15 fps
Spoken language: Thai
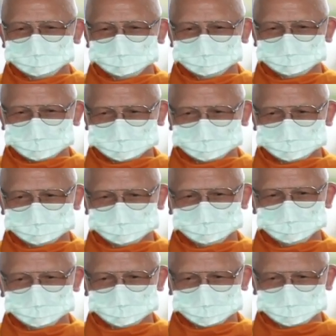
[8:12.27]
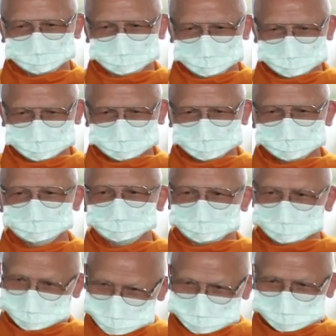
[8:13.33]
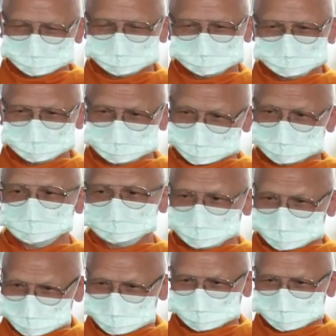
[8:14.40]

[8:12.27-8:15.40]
ตัดกิเลสทิ้งแล้วก็รู้นั่นคือตรัสรู้